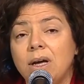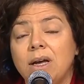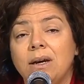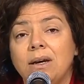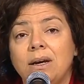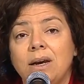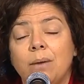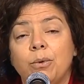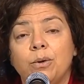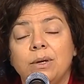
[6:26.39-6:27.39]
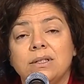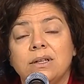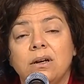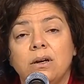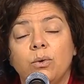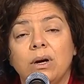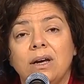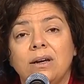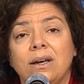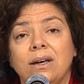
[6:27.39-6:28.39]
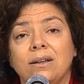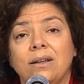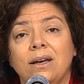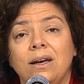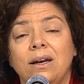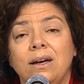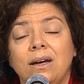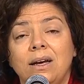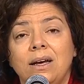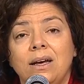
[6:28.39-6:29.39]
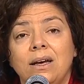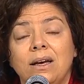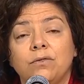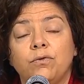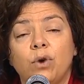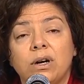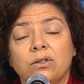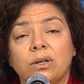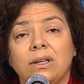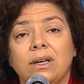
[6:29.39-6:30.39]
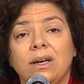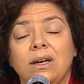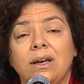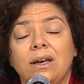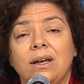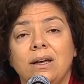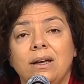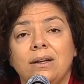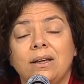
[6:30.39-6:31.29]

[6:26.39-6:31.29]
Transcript: en la provincia de Neuquén, este eh, esfuerzo, este eh,